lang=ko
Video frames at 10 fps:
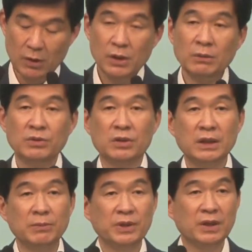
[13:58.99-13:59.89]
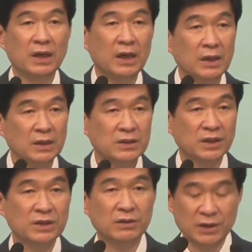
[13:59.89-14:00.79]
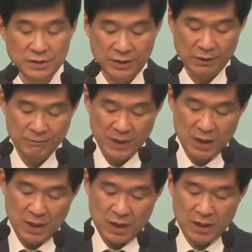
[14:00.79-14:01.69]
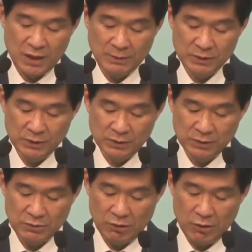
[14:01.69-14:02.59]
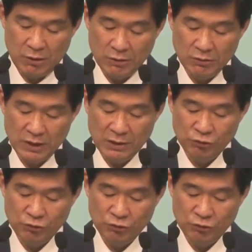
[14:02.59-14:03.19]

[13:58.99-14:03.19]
여러분 그렇다 보니까 자 기억하세요. 하나님은 거룩한